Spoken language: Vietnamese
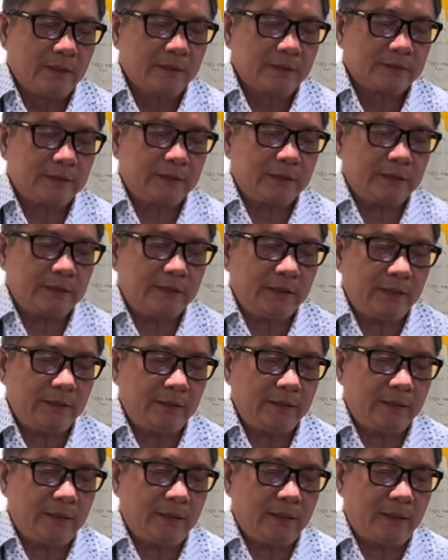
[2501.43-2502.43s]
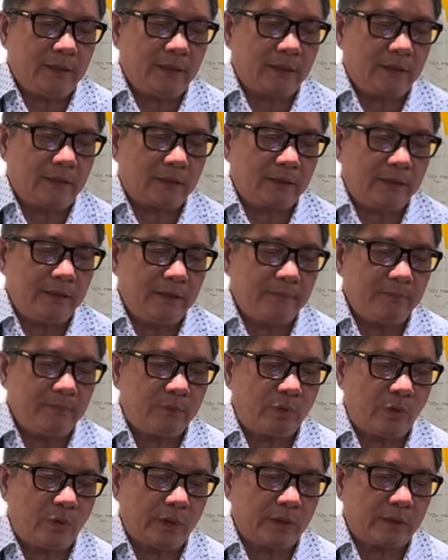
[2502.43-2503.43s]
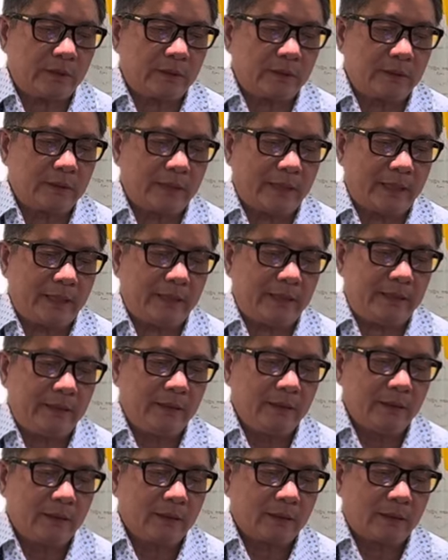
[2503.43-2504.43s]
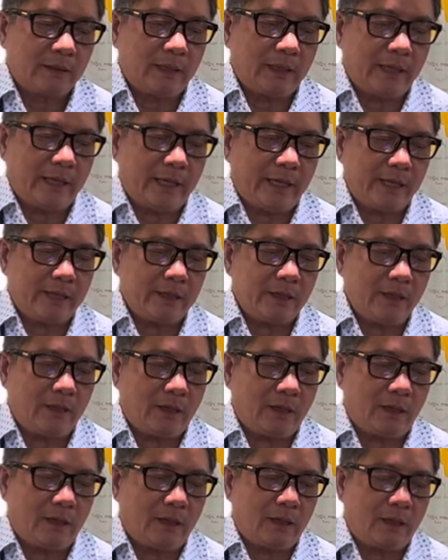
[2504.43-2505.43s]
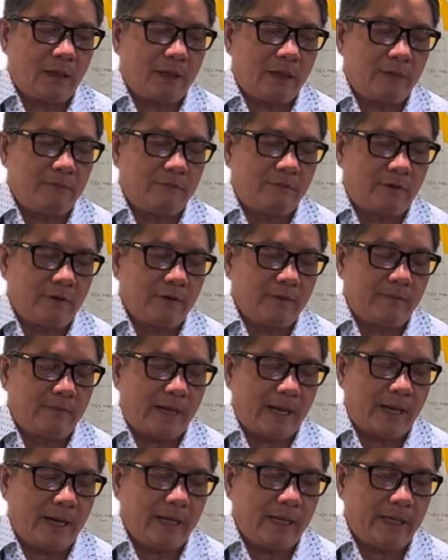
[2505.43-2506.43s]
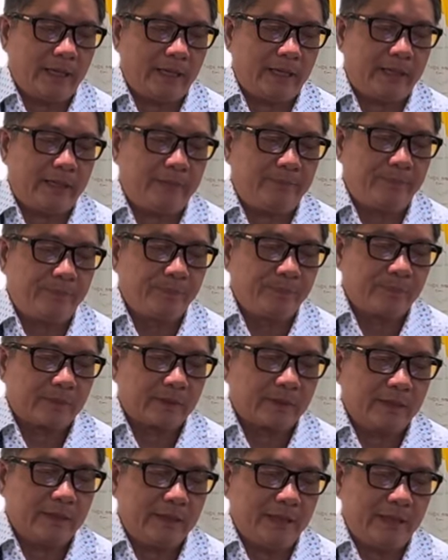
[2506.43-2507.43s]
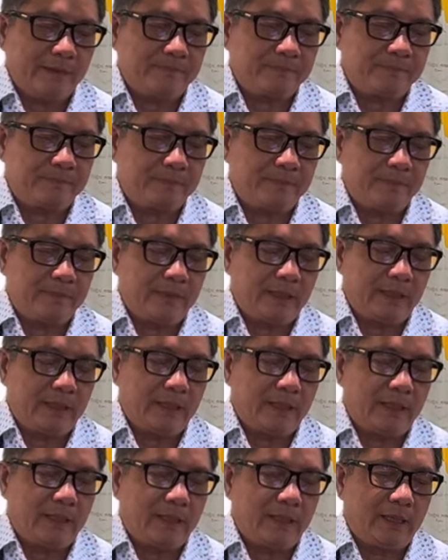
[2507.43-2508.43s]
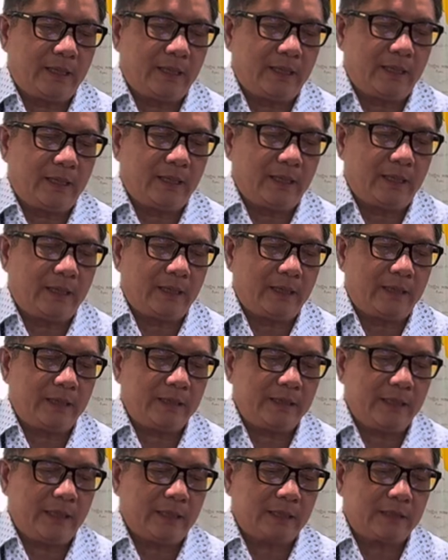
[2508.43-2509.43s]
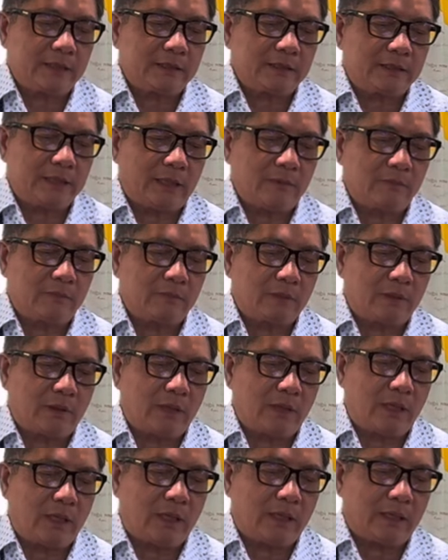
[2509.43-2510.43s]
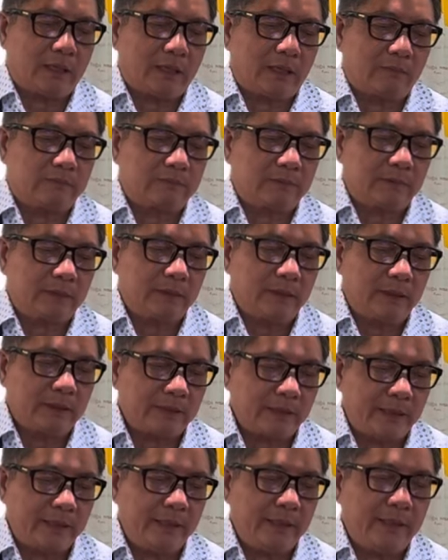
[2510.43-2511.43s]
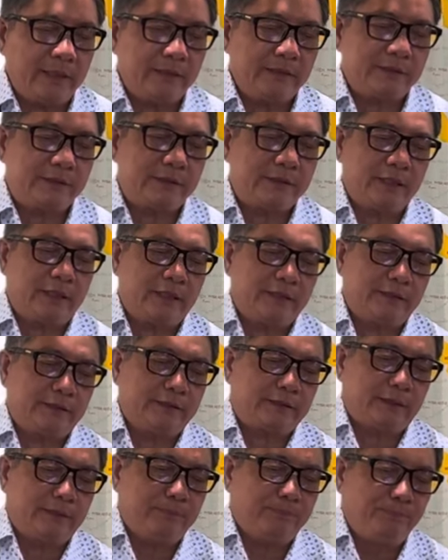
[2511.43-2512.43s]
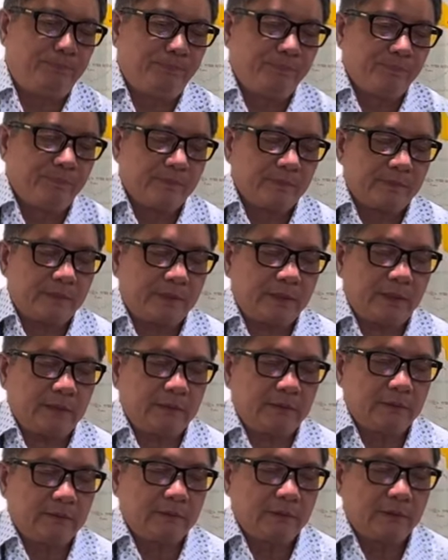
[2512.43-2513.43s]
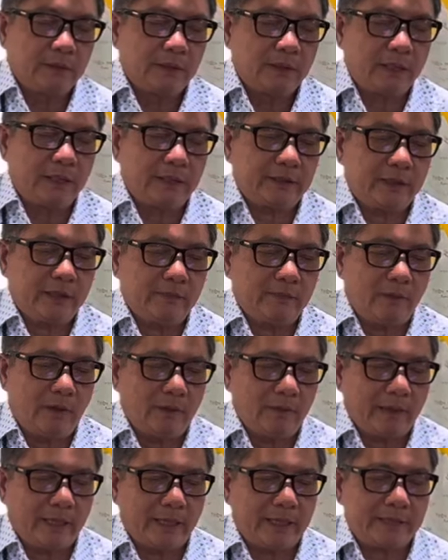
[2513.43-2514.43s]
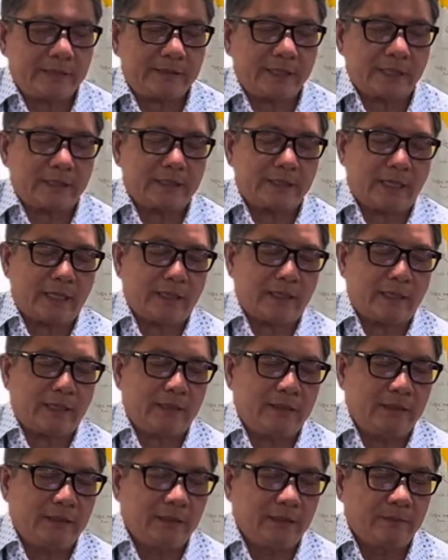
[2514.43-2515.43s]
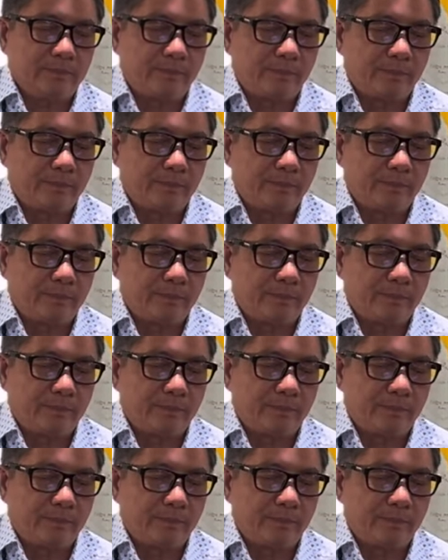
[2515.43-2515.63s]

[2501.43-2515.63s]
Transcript: sự khi, uh, khiếm khuyết này có lẽ do vội vã hay dẹp và dân xong có đọc thấy trên tin tức lời tuyên bố này chắc chắn nhà nước